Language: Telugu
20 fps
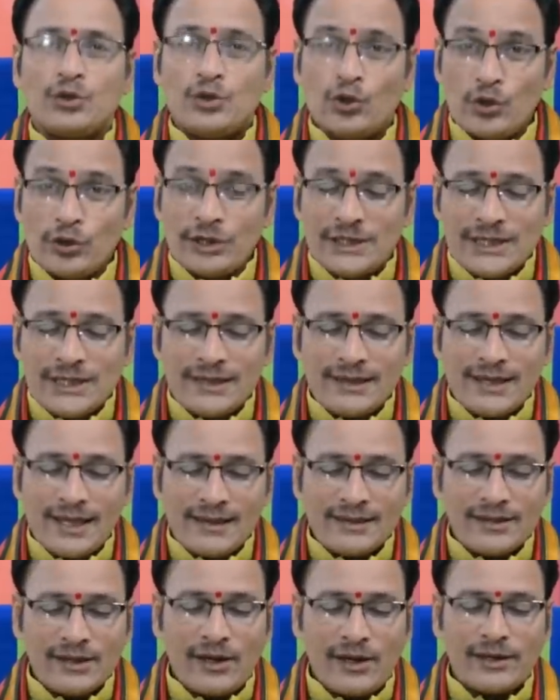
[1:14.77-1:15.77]
జ్యోతిష
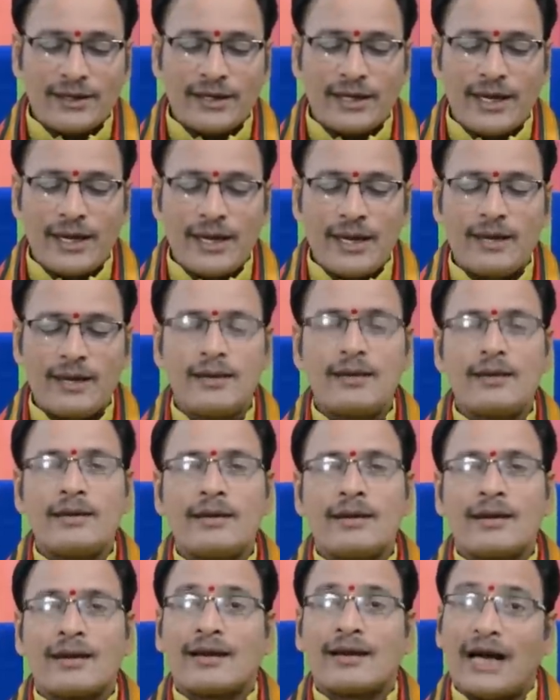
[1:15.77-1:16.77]
శాస్త్రానికి
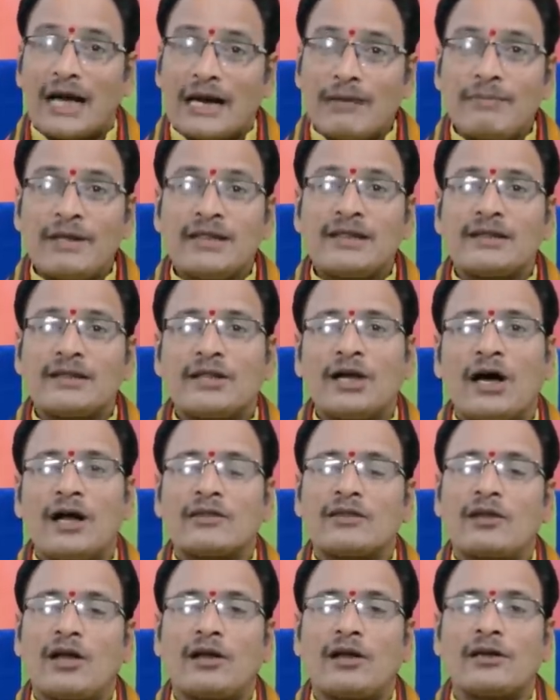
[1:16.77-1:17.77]
కర్మ
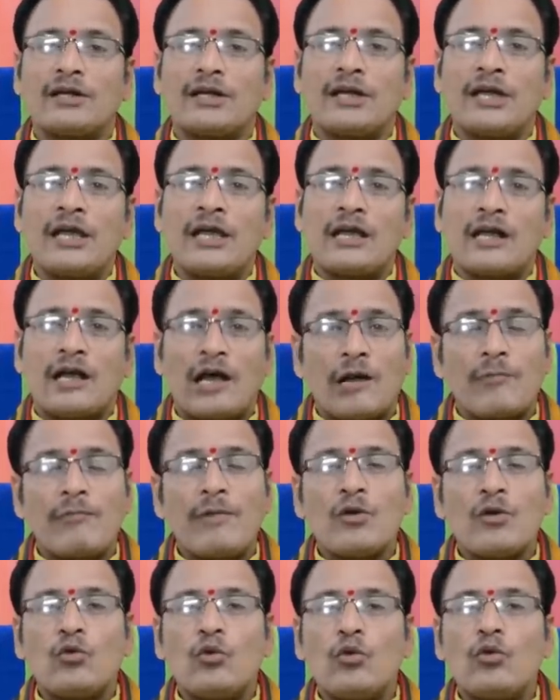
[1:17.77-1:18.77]
సిద్ధాంతానికి
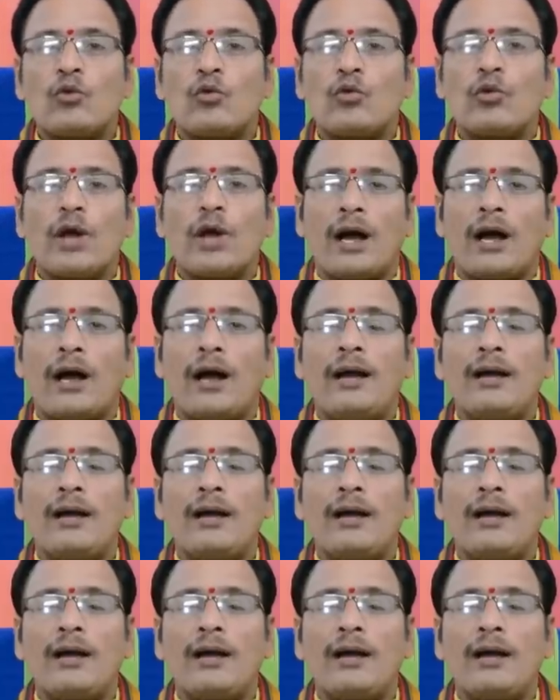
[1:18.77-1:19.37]
కర్మకు కూడా